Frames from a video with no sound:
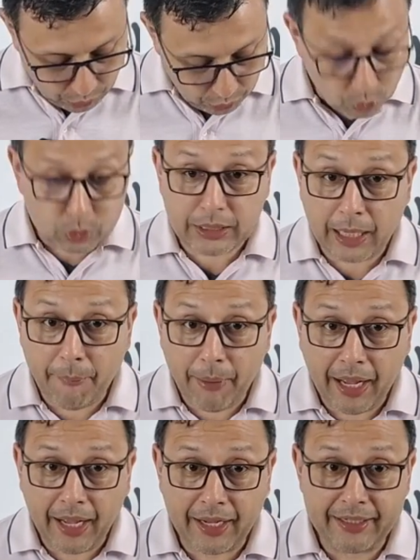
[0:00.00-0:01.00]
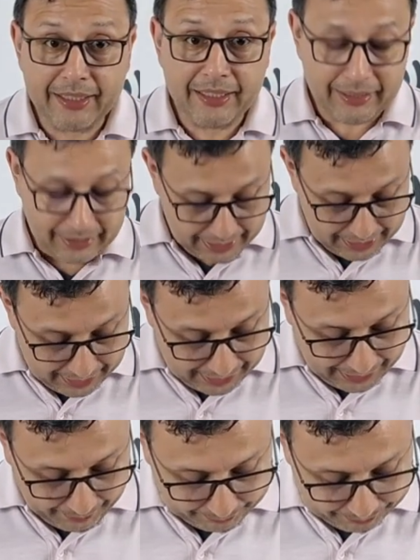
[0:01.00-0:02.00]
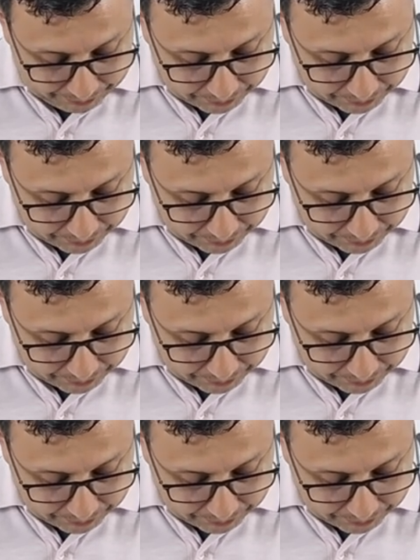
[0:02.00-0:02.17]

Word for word: no trabajan ni hilan.